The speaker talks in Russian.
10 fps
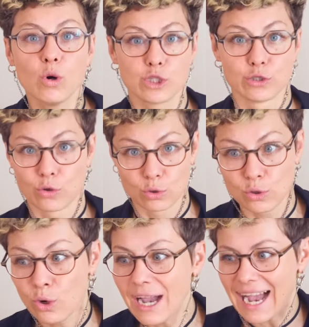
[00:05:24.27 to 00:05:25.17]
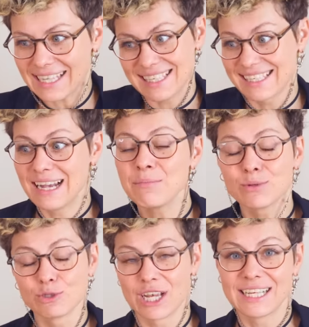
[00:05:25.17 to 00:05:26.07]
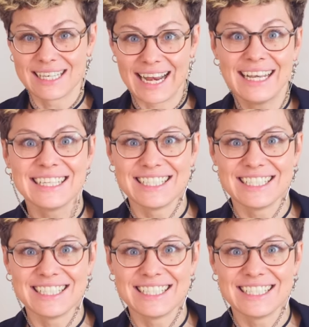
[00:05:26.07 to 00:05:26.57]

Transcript: очень крутое, а цена получается реально